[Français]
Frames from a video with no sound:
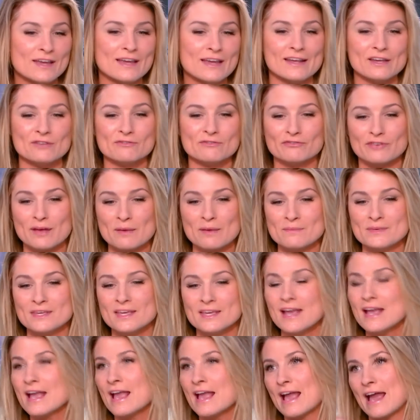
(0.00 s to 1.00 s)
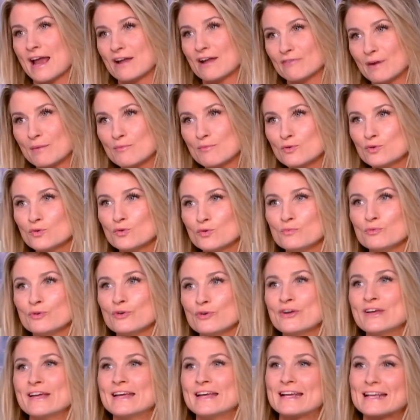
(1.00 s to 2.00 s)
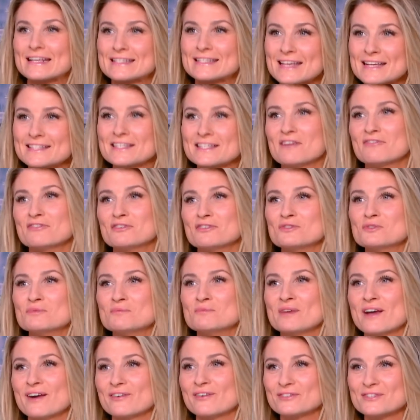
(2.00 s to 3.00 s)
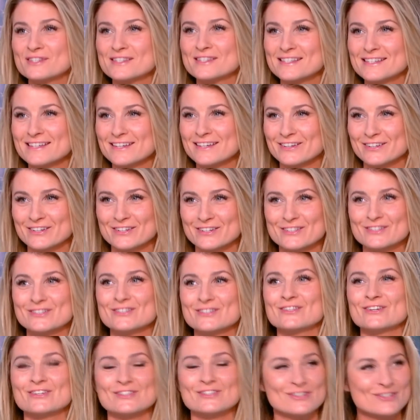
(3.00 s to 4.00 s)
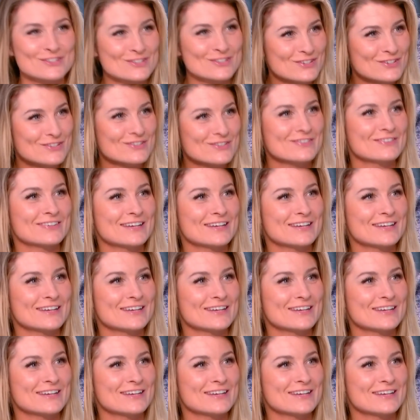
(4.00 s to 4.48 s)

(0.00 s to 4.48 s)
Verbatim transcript: Elle a une famille, elle va beaucoup mieux. Et ça, ça fait du bien aussi euh, de temps en temps.